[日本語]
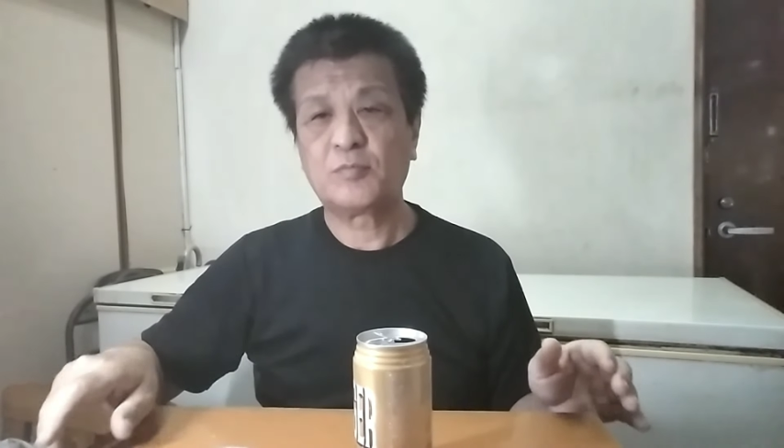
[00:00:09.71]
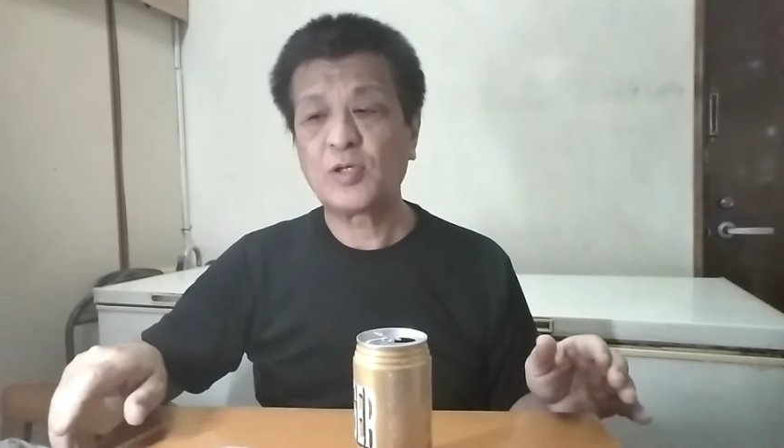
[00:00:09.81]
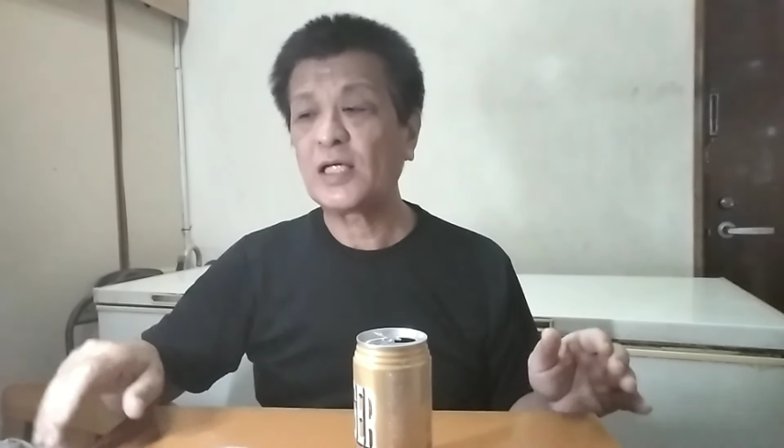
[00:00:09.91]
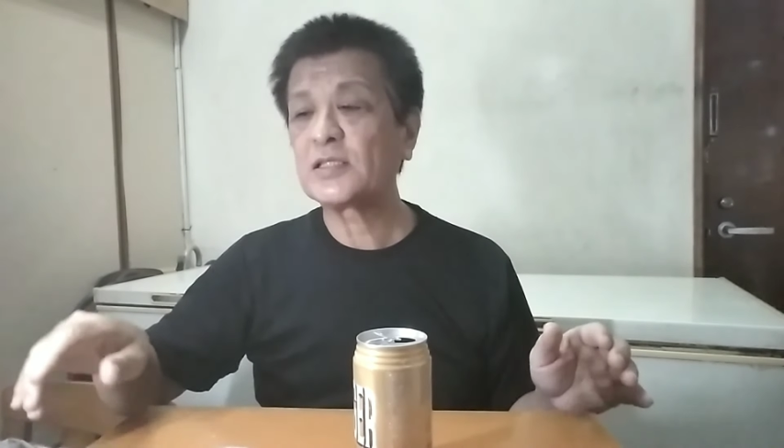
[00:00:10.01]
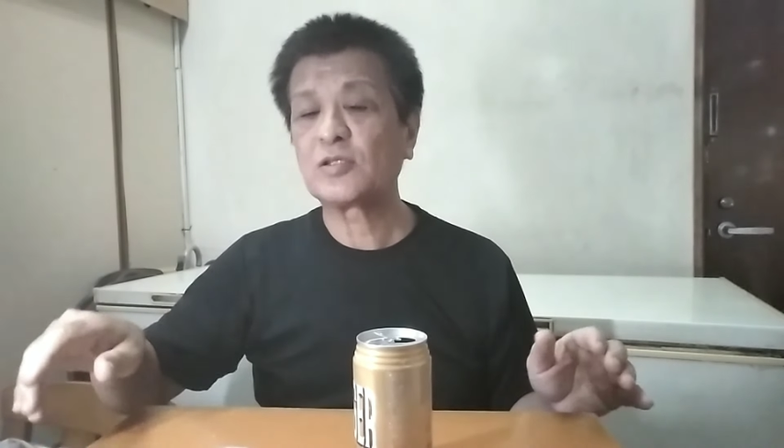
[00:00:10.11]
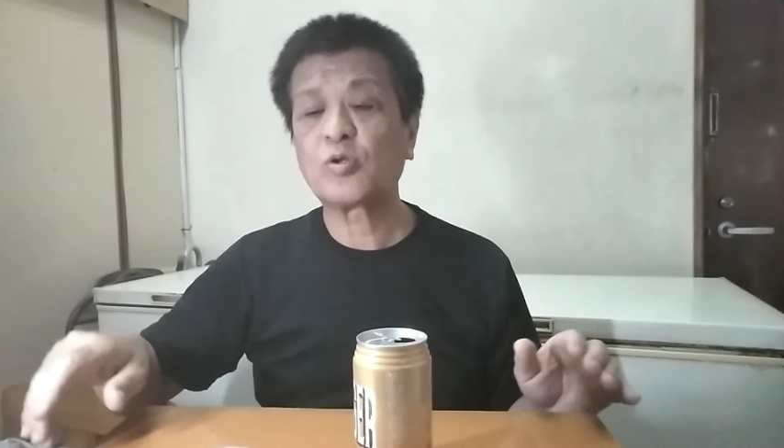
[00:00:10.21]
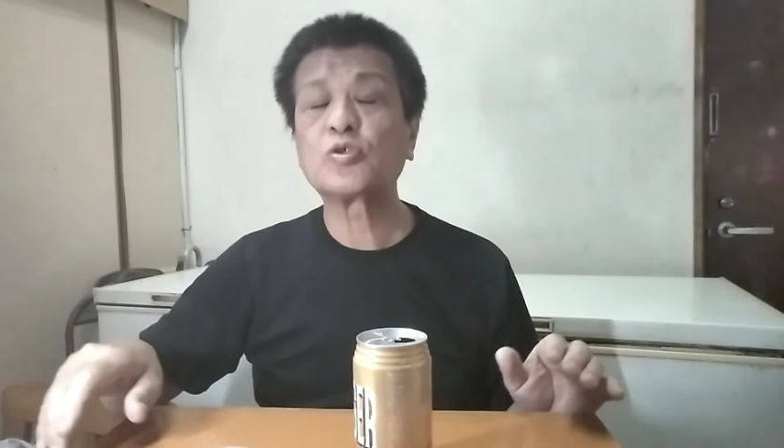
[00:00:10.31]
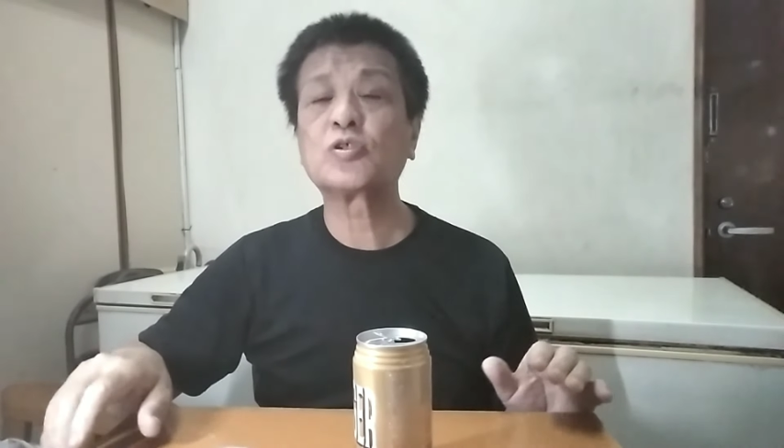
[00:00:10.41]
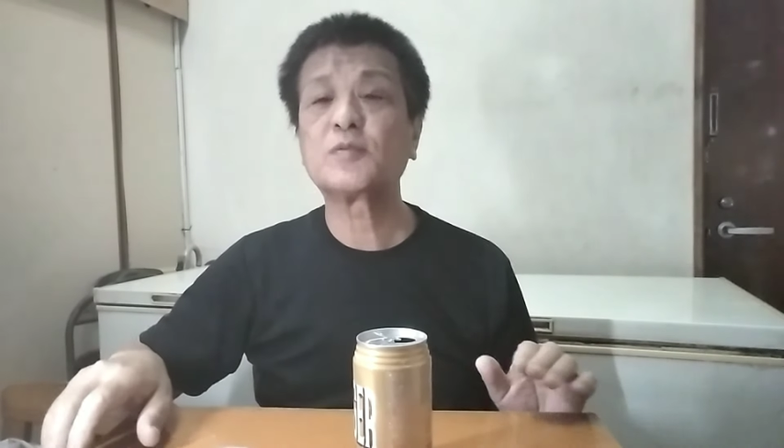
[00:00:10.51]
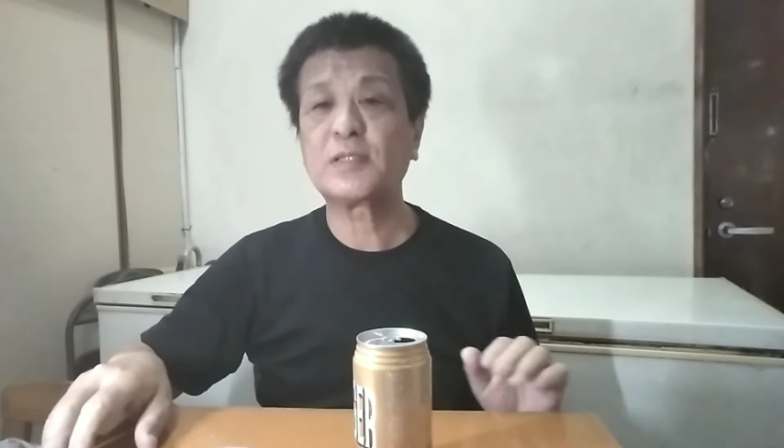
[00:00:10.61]
もう母ちゃん
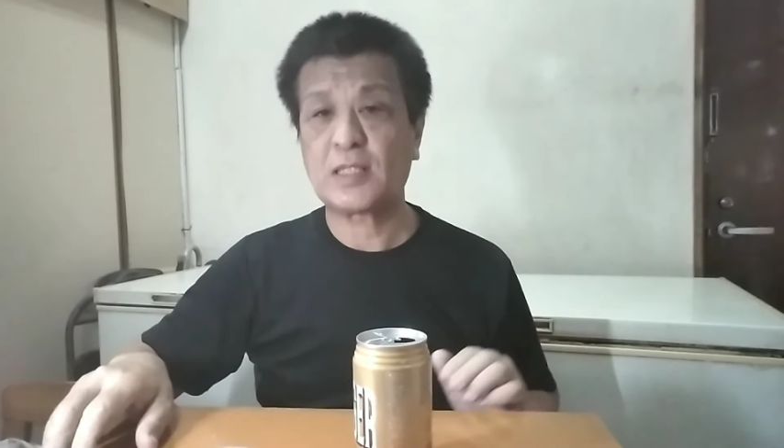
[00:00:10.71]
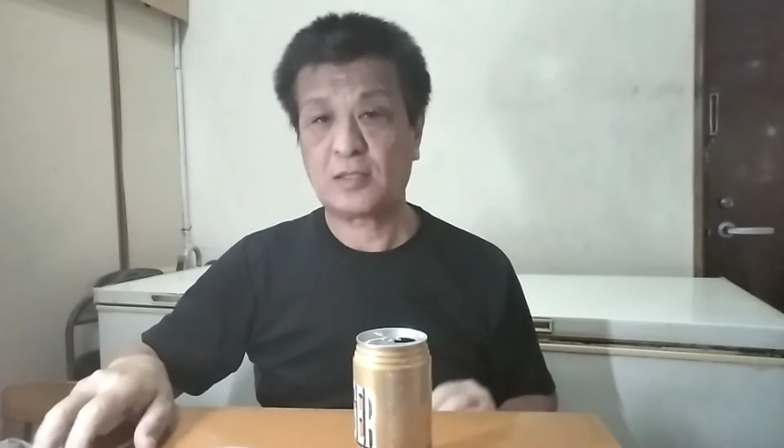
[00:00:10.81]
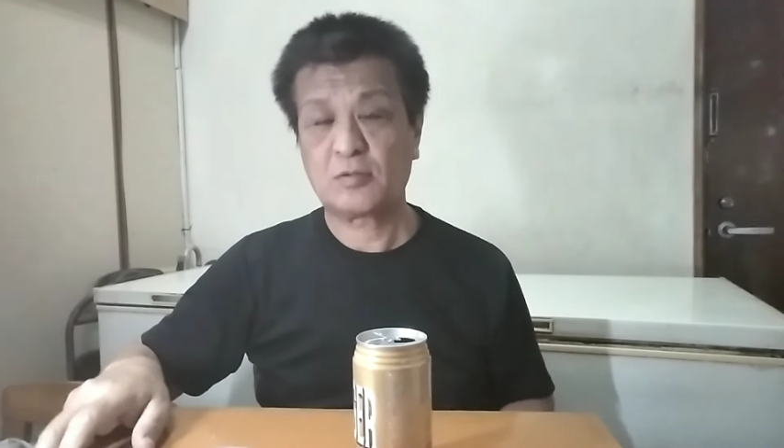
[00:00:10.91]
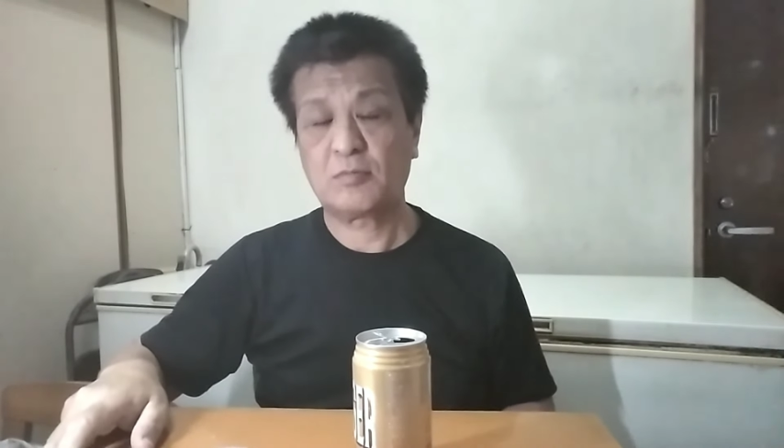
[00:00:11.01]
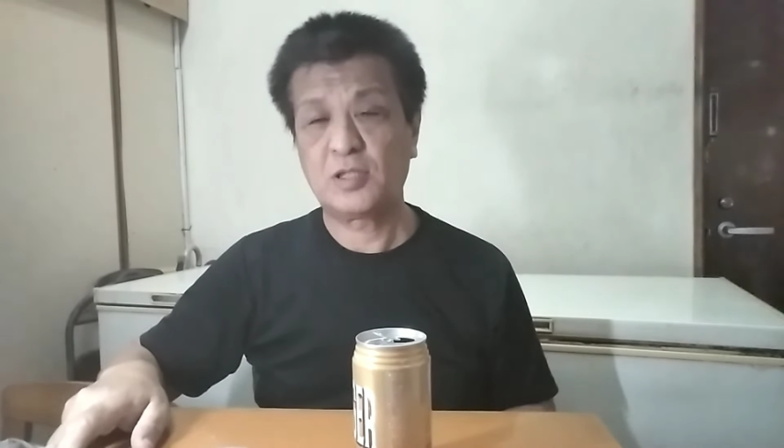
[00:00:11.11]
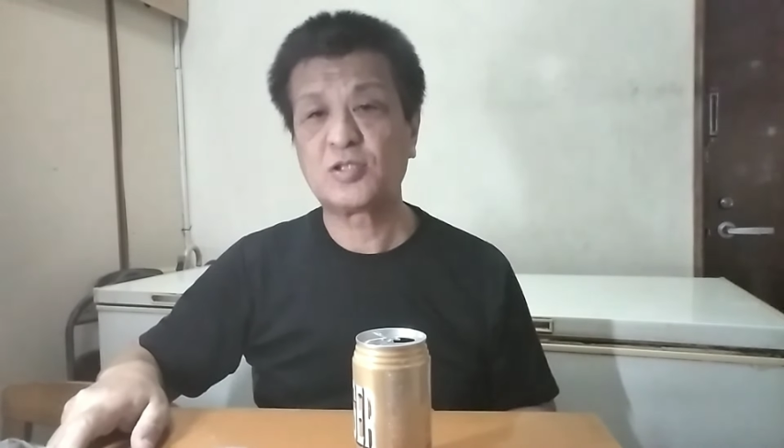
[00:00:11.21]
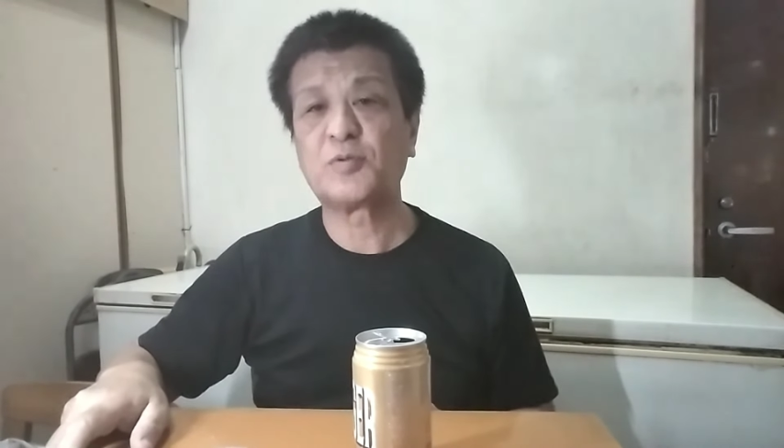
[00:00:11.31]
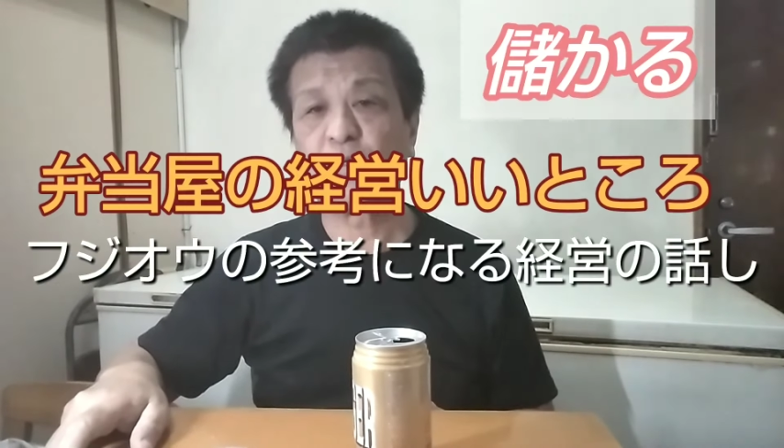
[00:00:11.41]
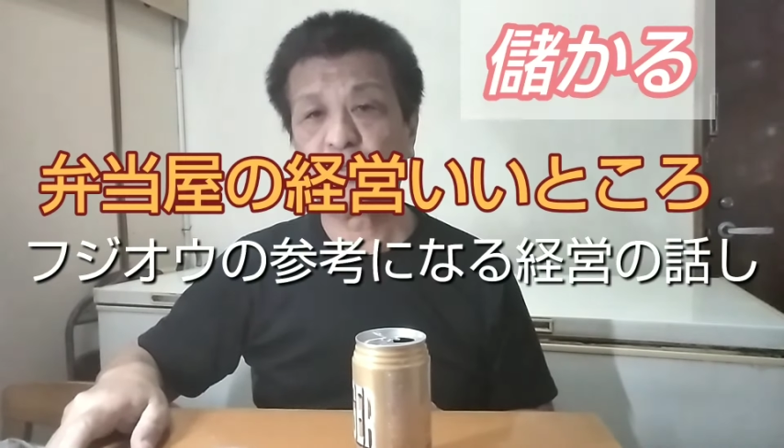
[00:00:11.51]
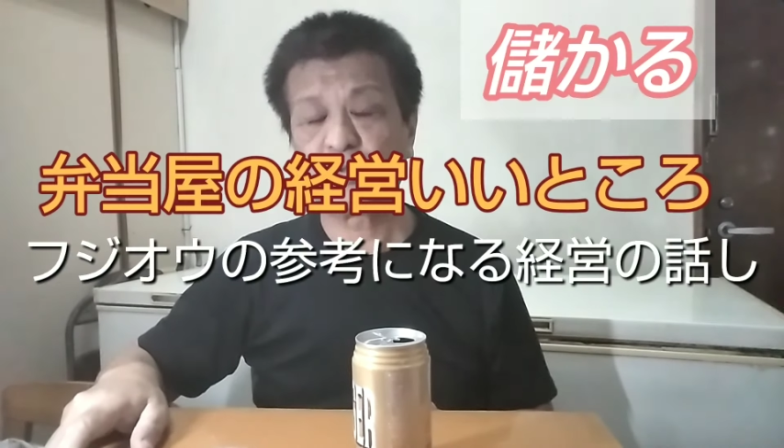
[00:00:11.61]
逃走しました。いつ
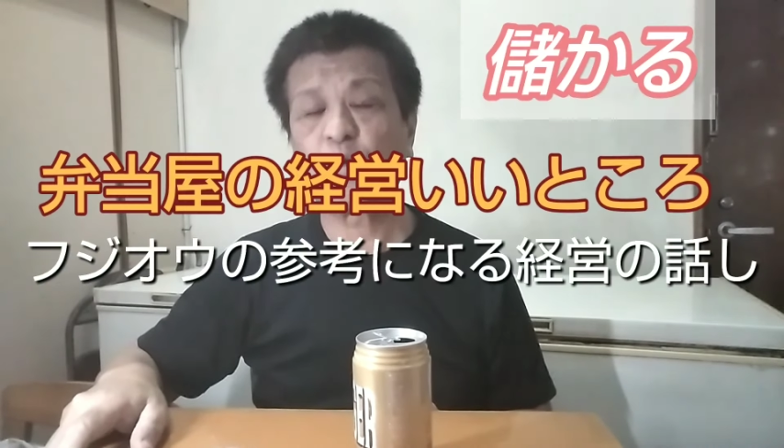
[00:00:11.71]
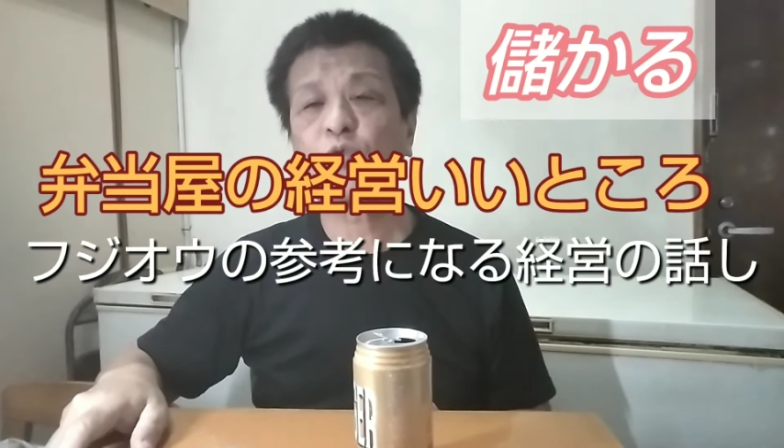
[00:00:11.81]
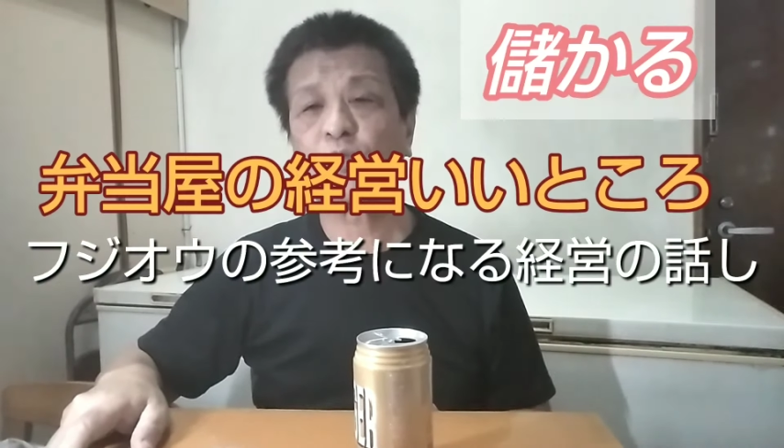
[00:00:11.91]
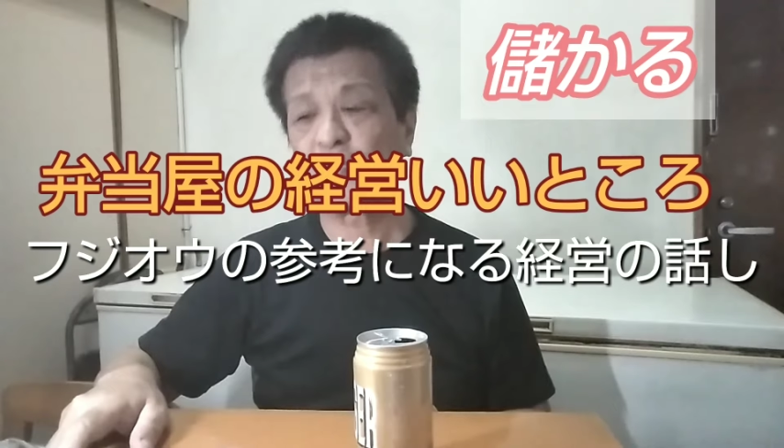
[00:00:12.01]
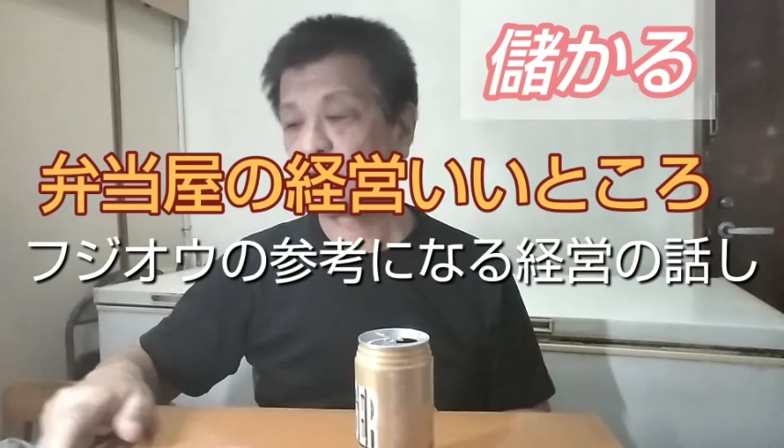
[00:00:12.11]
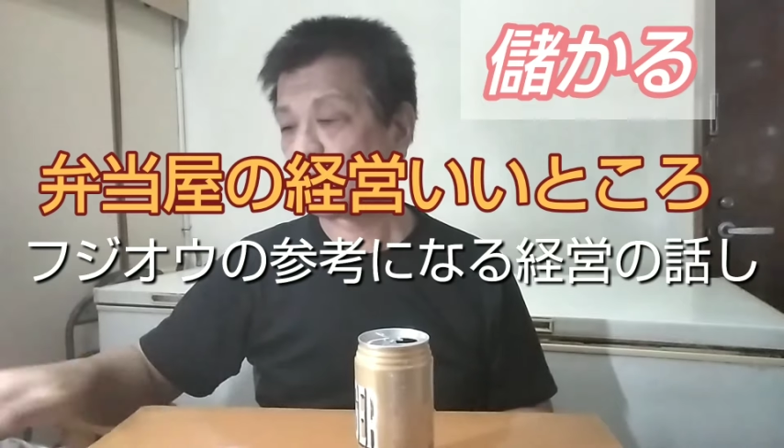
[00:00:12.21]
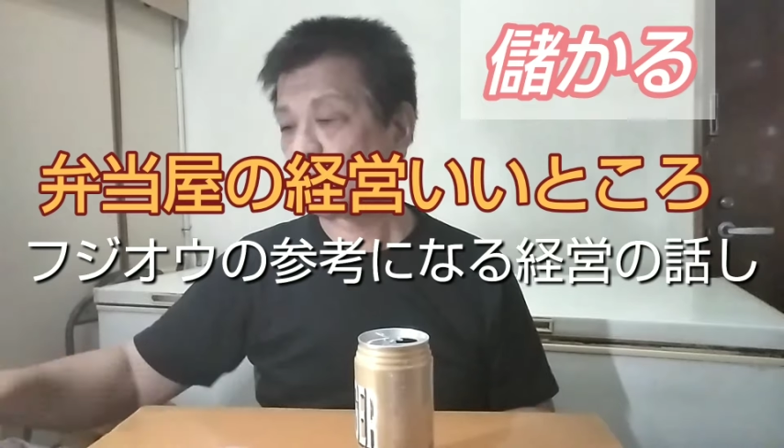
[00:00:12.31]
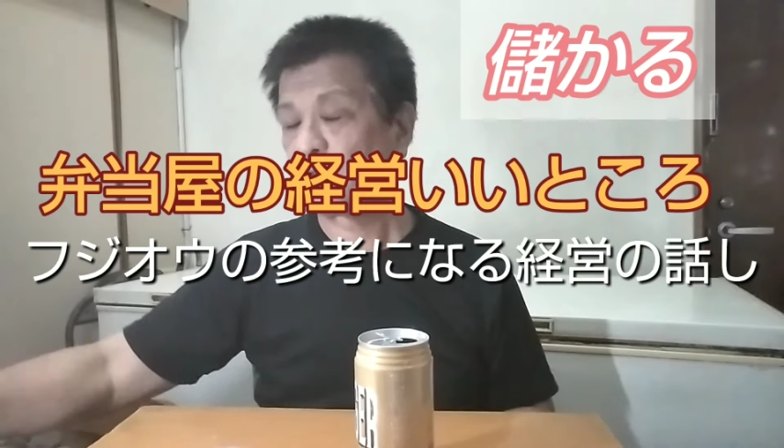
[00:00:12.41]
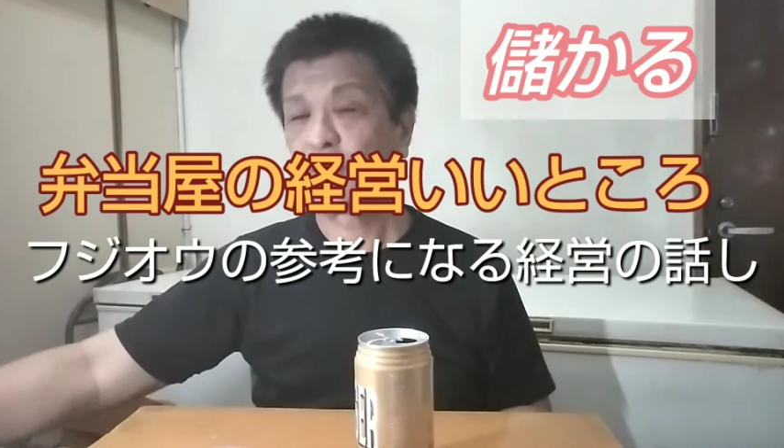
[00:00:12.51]
ものように逃走です。